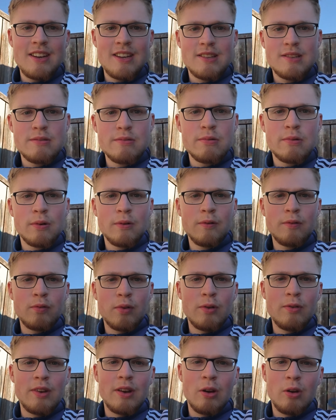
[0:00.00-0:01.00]
in der Zukunft
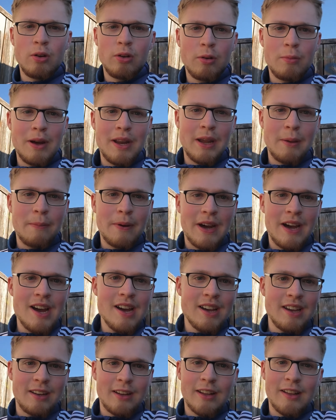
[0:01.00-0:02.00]
wollen wir da auch nochmal nach
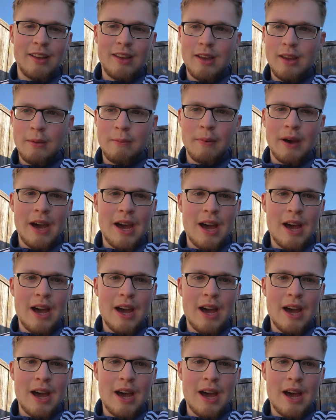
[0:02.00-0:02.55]
Prag in, im